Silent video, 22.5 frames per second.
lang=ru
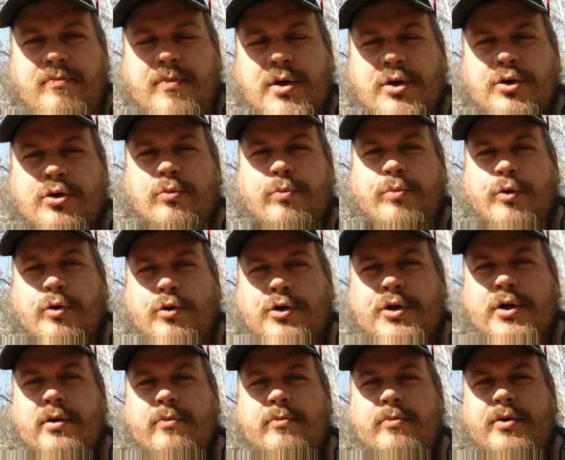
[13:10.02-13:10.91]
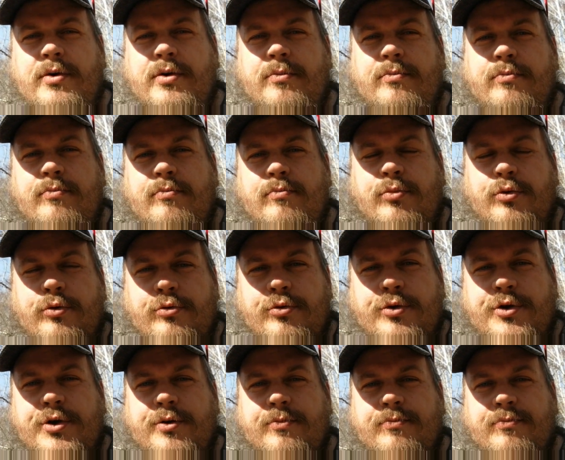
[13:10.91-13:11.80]
между прошлым и
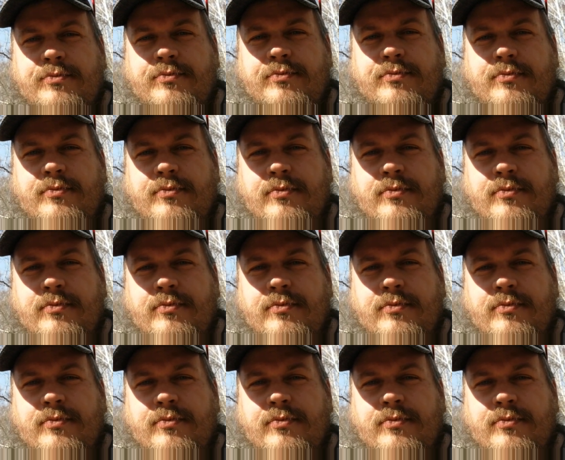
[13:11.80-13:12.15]
будущим.